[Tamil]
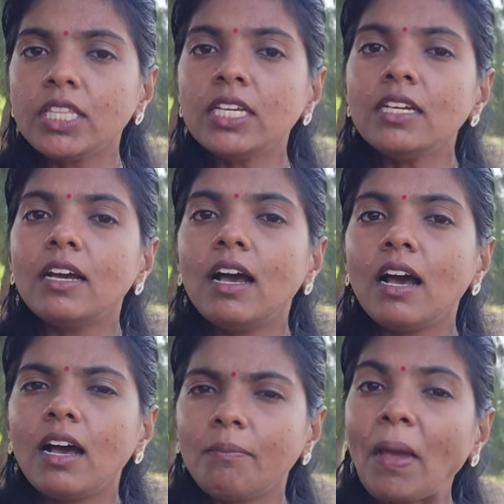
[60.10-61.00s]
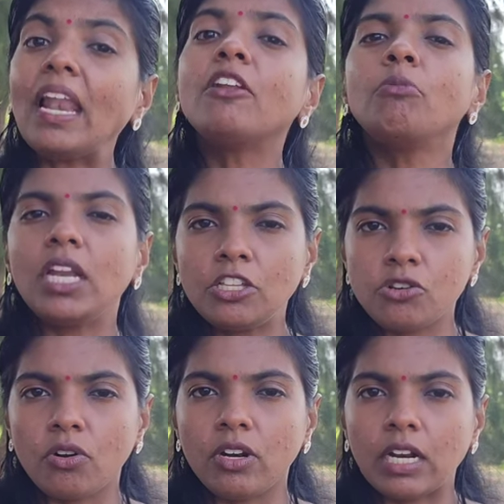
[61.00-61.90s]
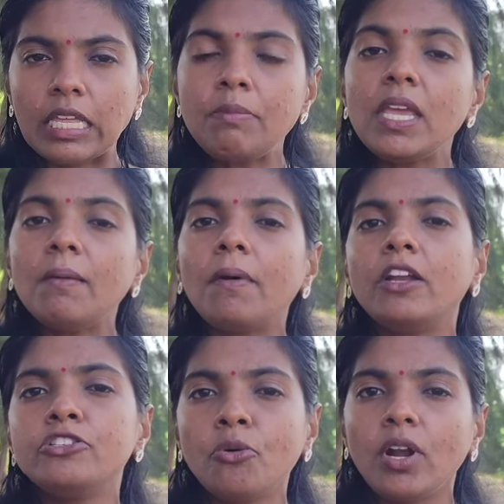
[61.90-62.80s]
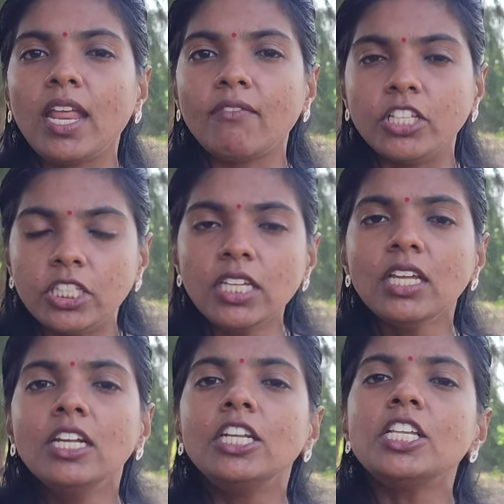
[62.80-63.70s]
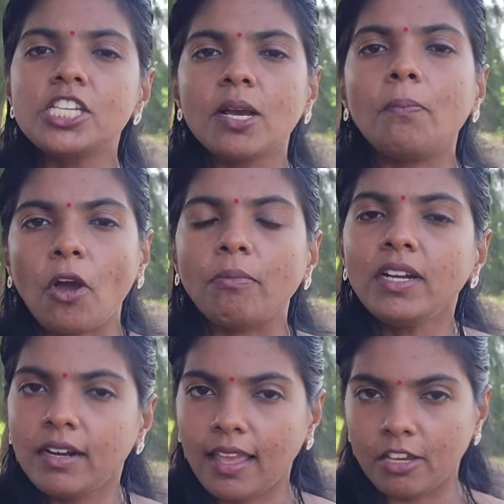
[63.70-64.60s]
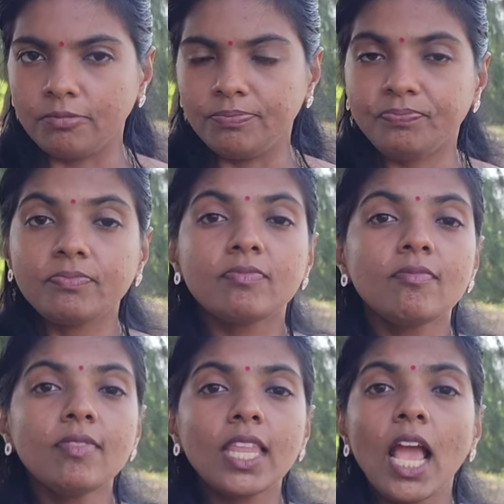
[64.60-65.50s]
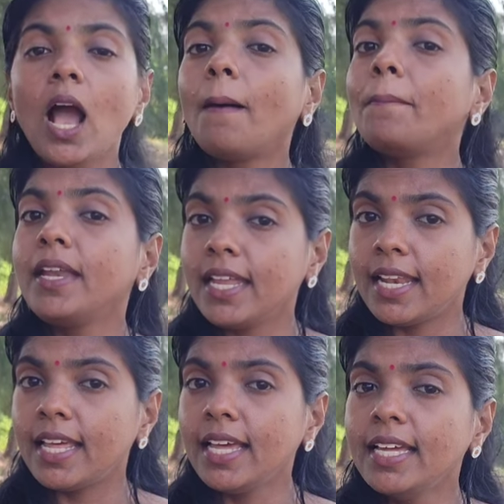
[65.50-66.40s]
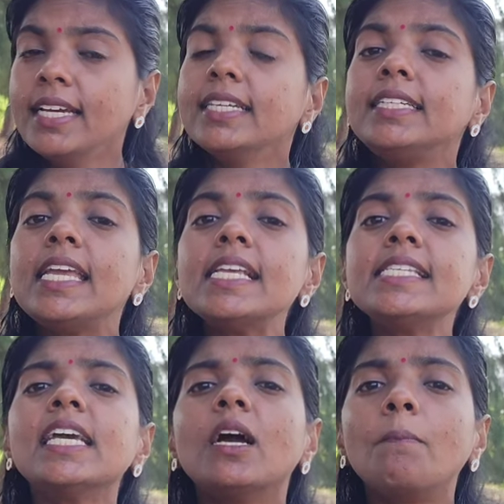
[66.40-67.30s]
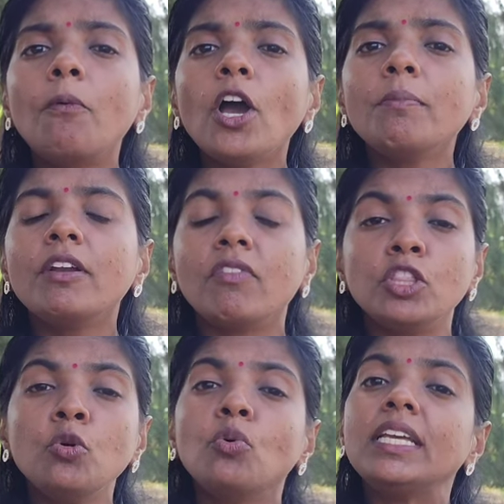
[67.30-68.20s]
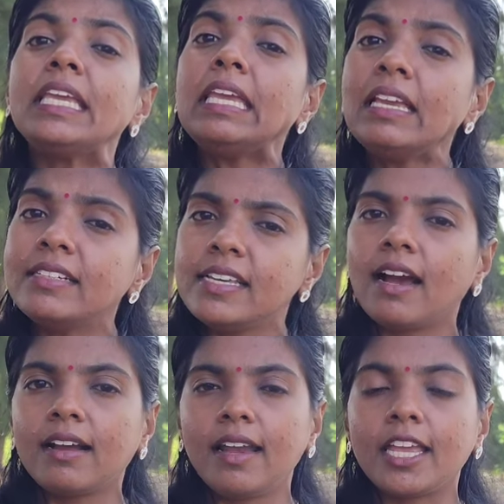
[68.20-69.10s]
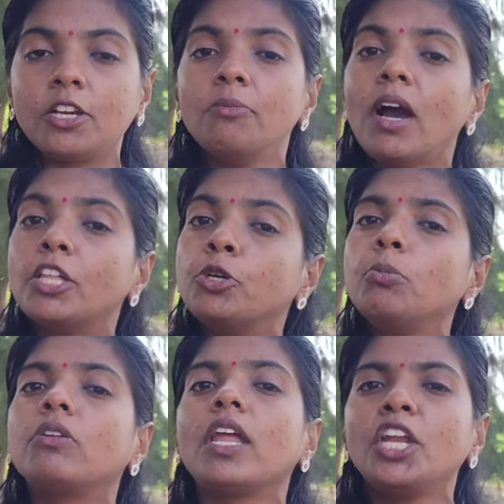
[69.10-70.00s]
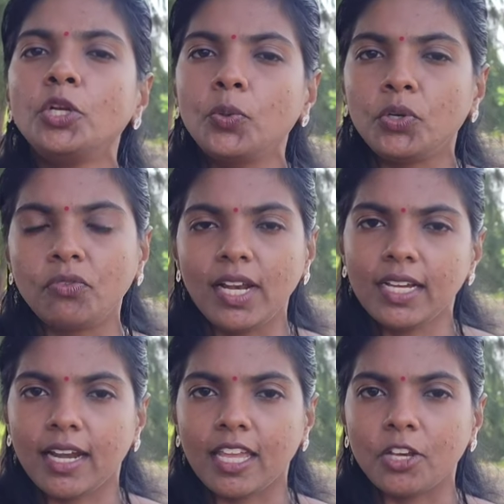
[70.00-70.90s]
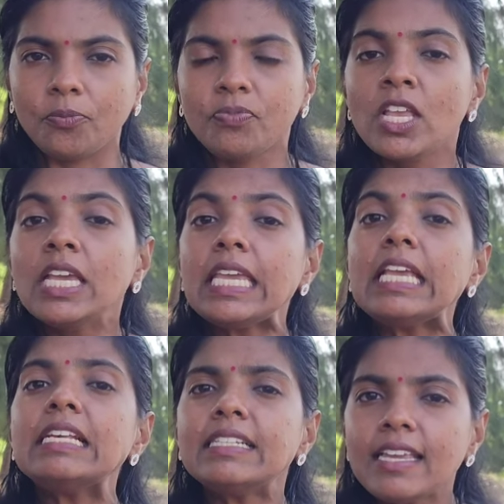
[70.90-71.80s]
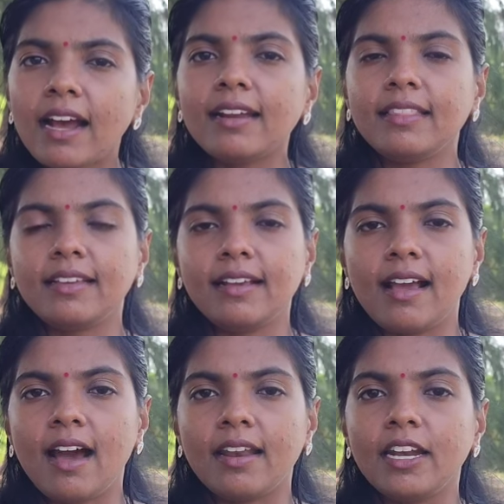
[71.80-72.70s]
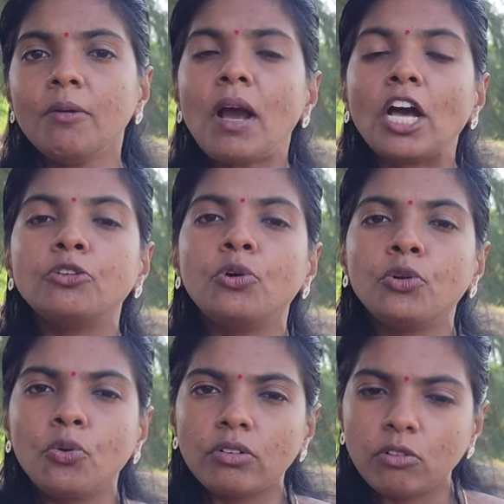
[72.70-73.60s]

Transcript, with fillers: வந்து பலரும் நினைச்சு கொண்டிருக்கிறது பிஎட் படித்த உடனே வந்து டீச்சிங் அப்பாயின்மெண்ட் கிடைக்கும் அப்படி இல்லை டீச்சிங் அப்பாயின்மெண்ட் வந்து உங்களுக்கு ஈஸியாக கிடைக்கும் அதுவும் கிரேட் டூ டூவில் கிடைக்கும் ஈஸியான்றதுக்கு காரணம் அது ஒரு